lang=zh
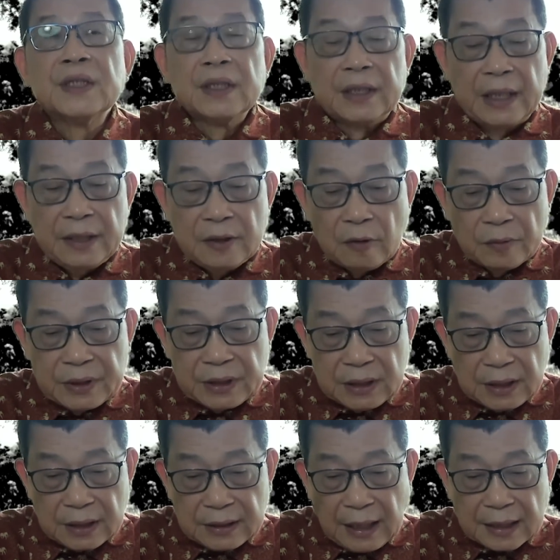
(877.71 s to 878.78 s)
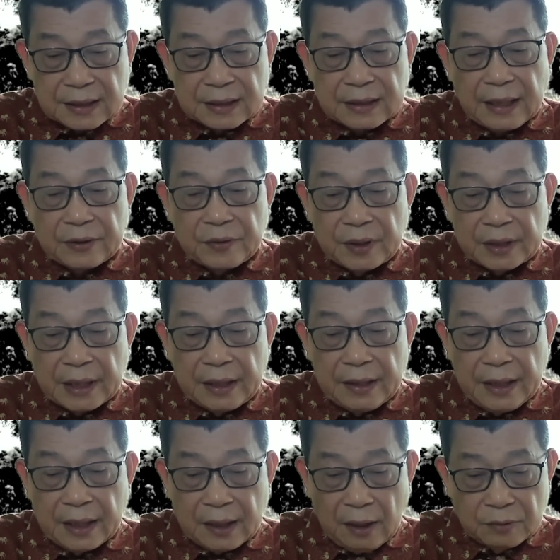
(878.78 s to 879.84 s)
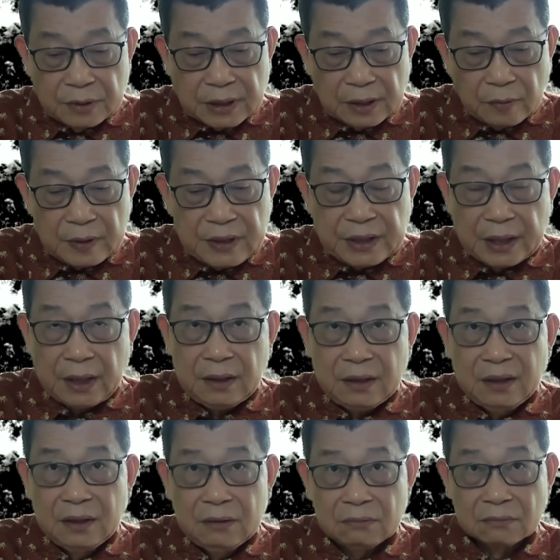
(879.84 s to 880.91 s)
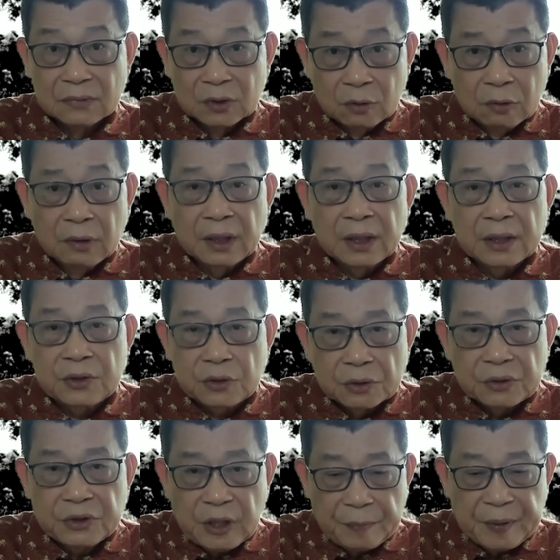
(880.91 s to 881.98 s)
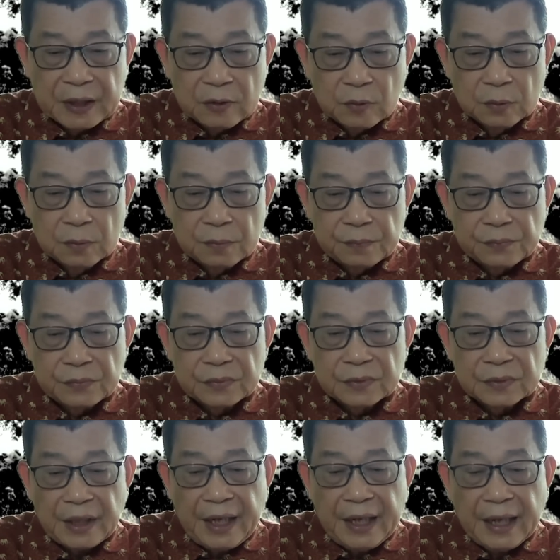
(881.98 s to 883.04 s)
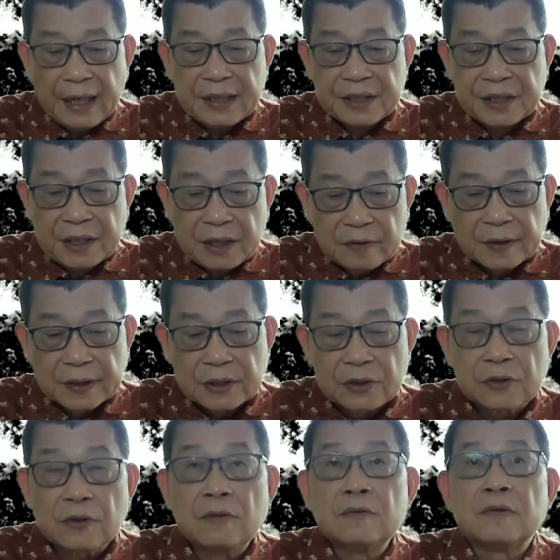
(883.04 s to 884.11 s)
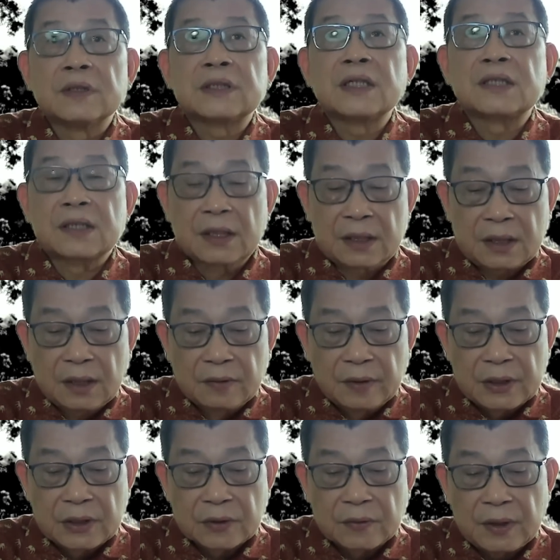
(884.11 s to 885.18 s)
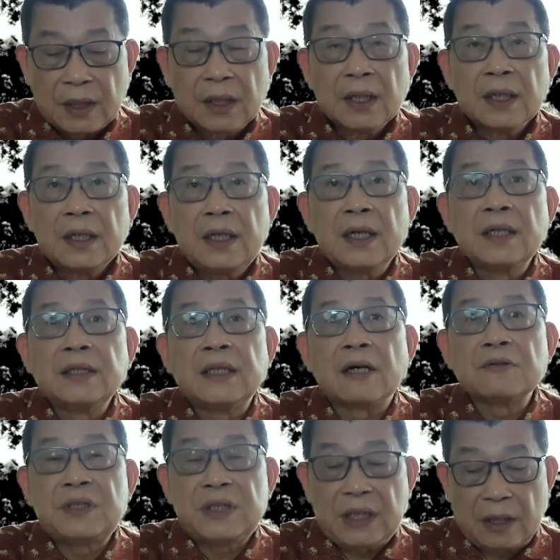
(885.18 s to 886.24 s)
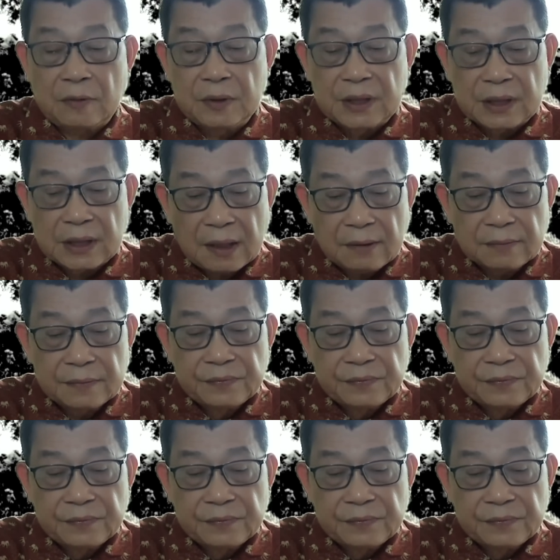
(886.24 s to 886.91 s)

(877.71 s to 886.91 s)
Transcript: 人工智能大时代对人类构成的威胁如何准确评估？AI 是否是中国特色社会主义另一条解困之道？